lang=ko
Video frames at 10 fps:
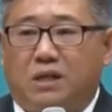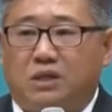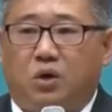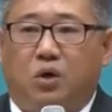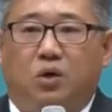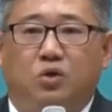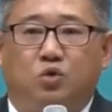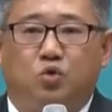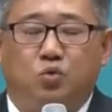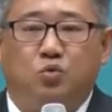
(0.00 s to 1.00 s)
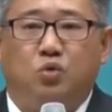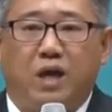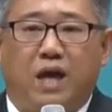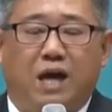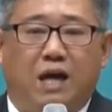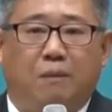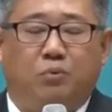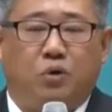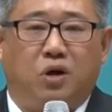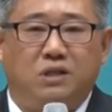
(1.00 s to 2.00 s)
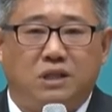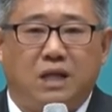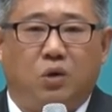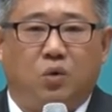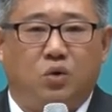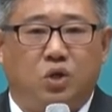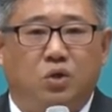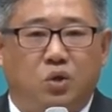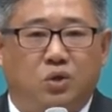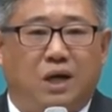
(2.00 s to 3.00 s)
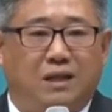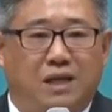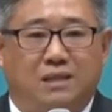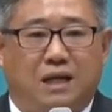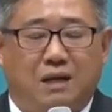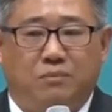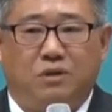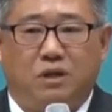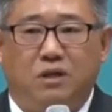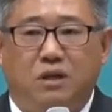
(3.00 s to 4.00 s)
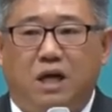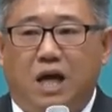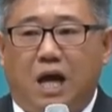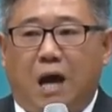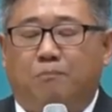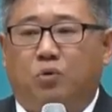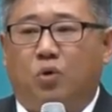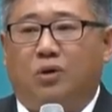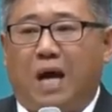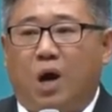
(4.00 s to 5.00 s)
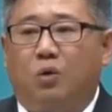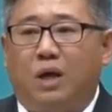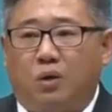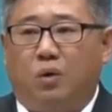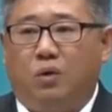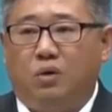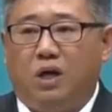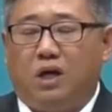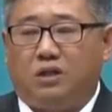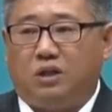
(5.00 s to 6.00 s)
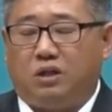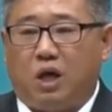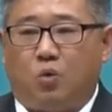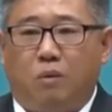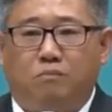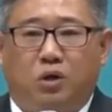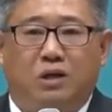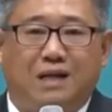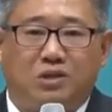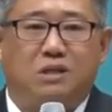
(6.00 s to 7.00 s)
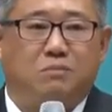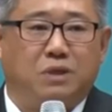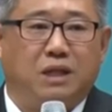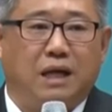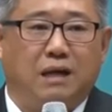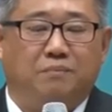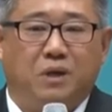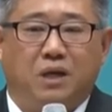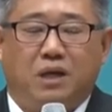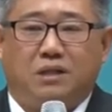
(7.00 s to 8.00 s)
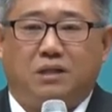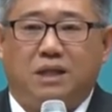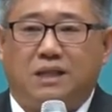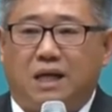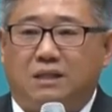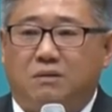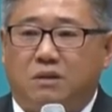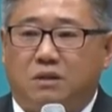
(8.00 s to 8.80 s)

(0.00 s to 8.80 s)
그래서 중국에 앞으로 헌신하고 선교사가 될 사람들 앞으로 나오라고 그렇게 권면을 하셨습니다. 근데 제가